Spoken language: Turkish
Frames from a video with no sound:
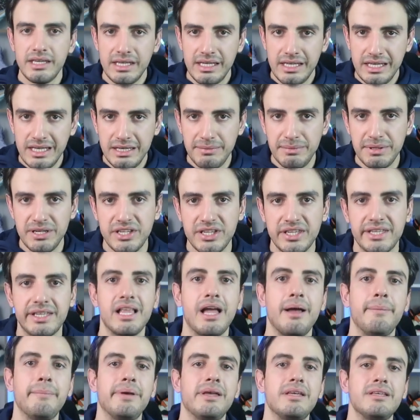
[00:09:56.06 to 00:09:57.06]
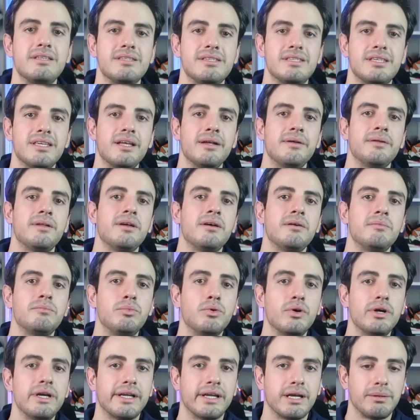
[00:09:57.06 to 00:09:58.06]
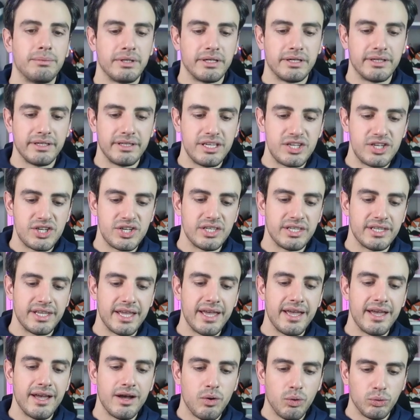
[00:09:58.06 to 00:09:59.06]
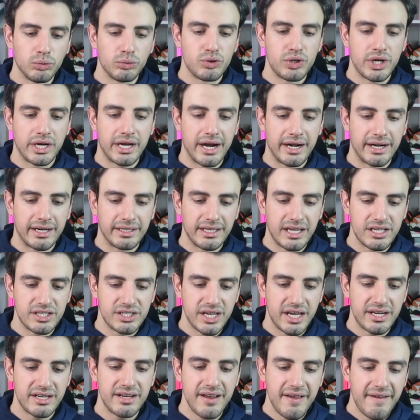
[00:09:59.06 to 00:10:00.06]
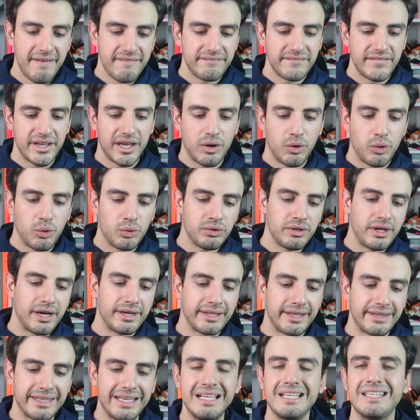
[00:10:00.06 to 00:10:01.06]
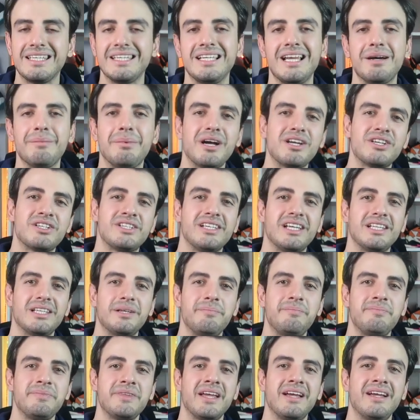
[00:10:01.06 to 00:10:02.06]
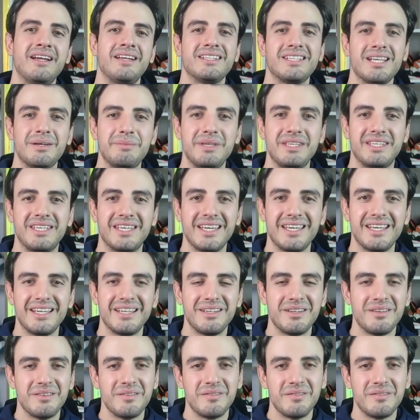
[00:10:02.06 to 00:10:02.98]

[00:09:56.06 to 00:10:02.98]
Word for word: iyi bir kitlenme hissi bu ayakkabıların içinde olacak arkadaşlar. Ve onlardan ilkiyle başlayalım. Tabii ki